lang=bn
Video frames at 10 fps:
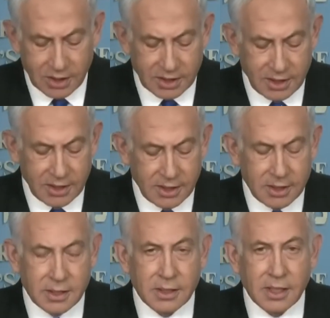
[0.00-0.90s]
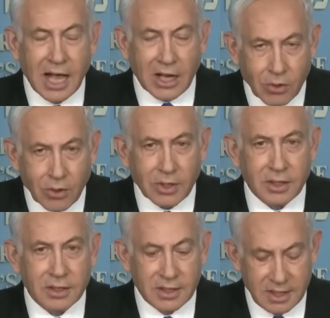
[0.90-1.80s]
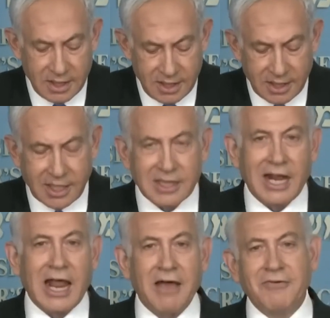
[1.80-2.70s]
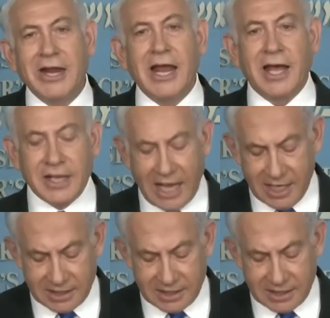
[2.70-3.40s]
নিজেকে রক্ষার জন্য ব্যক্তিগত আইন বলে বর্ণনা করছেন